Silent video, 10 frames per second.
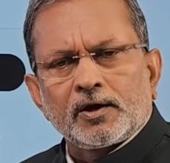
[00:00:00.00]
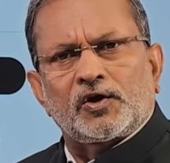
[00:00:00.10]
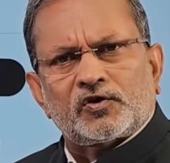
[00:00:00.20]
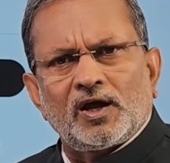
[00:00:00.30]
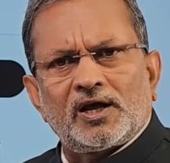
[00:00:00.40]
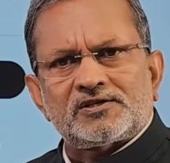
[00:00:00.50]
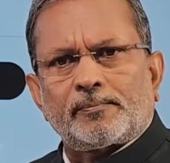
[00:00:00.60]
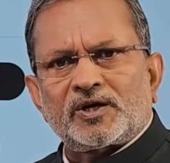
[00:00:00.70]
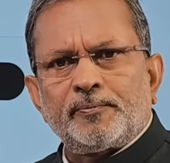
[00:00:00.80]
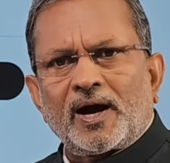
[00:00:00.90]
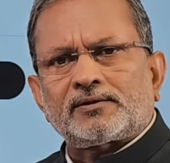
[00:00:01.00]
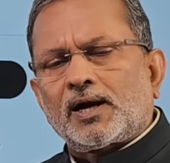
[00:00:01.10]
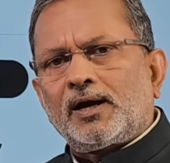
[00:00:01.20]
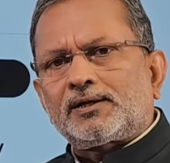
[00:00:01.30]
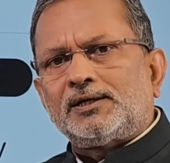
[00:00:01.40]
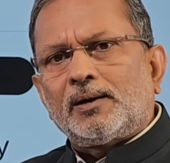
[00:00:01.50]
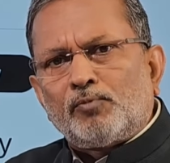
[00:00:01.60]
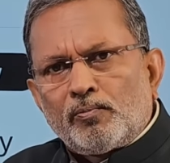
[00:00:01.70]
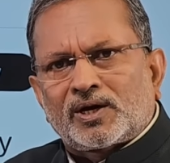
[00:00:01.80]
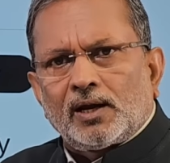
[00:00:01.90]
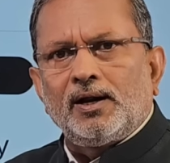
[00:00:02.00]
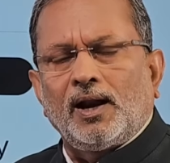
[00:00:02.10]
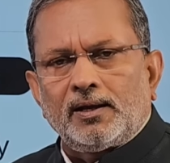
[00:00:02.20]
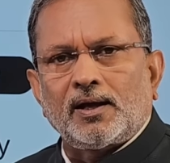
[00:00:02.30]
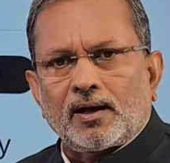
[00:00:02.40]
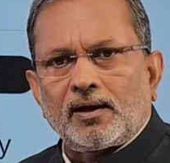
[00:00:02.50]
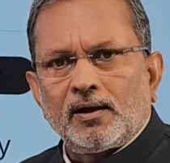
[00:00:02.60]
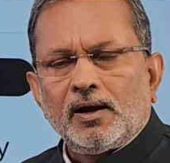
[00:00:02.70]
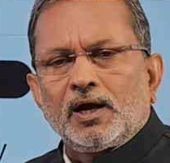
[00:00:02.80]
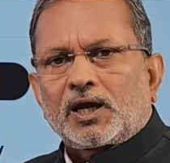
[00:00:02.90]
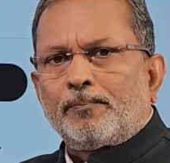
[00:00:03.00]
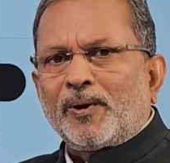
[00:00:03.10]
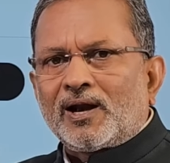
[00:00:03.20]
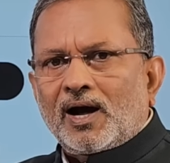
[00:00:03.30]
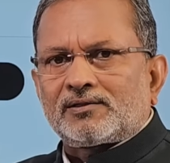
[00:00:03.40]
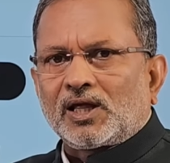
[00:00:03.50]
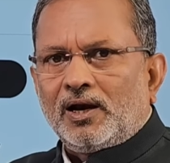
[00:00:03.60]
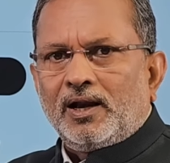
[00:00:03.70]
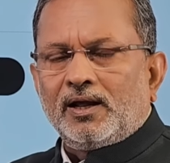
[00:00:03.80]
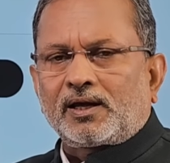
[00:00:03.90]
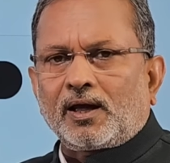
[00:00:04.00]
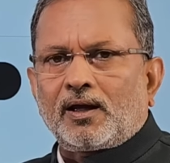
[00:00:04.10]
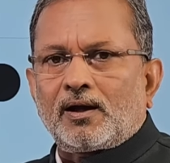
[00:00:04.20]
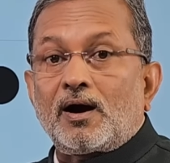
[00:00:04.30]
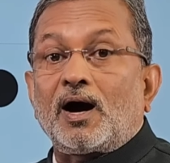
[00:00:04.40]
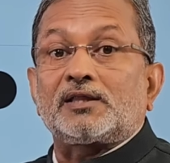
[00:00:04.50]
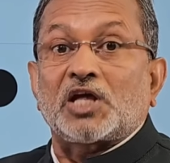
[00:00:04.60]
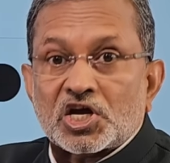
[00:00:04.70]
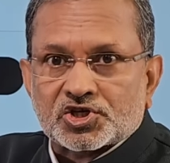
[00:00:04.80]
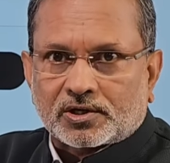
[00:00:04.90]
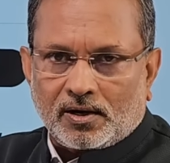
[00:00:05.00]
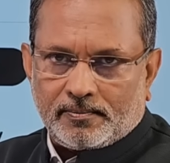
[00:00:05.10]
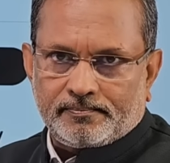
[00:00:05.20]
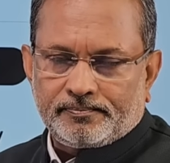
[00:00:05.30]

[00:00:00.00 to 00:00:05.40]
किसी नहीं समझ में आता है कि यह मुमकिन ही नहीं है कि बिना दिल्ली के आदेश के